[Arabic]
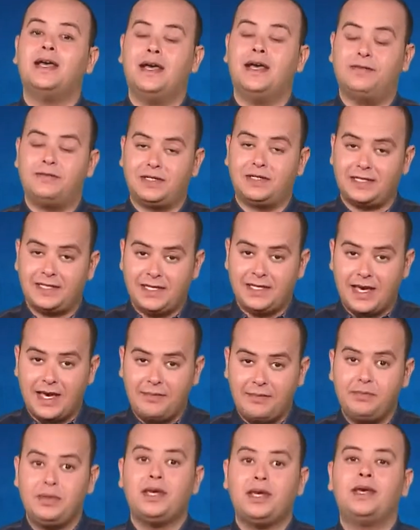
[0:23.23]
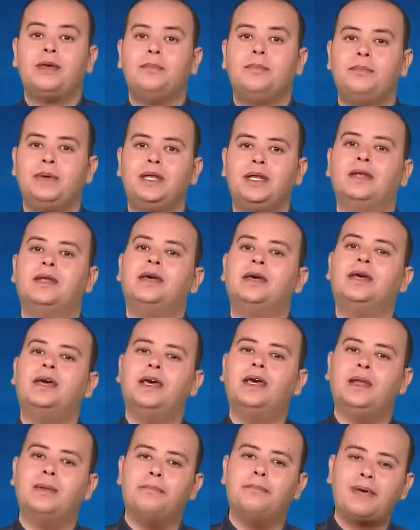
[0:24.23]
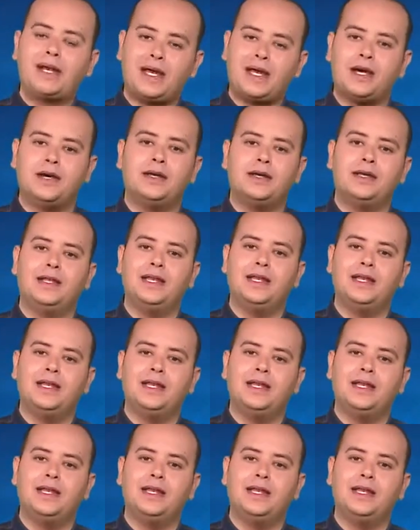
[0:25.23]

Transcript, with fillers: في الصيام بين المرأة